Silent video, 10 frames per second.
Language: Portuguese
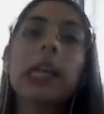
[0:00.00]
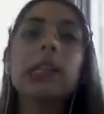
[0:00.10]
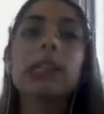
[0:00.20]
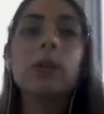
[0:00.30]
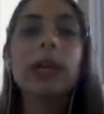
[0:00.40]

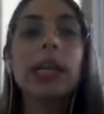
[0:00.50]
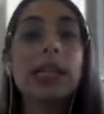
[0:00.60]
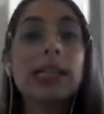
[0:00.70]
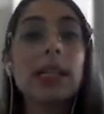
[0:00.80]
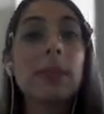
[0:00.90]
relação
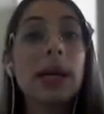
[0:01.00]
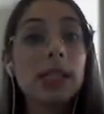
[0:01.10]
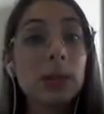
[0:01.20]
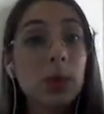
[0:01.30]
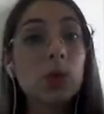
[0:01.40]
àqueles
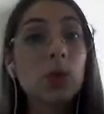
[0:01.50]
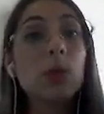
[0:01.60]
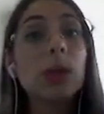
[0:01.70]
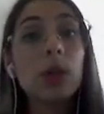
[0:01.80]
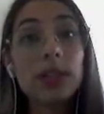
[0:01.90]
animais que possuem
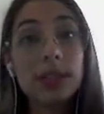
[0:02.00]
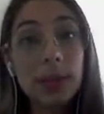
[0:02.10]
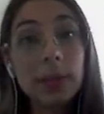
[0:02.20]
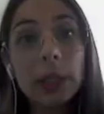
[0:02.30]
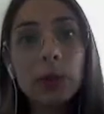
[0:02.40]
menores
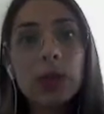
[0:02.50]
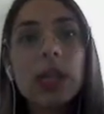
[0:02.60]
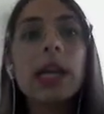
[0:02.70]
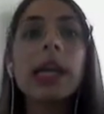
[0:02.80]
tamanhos.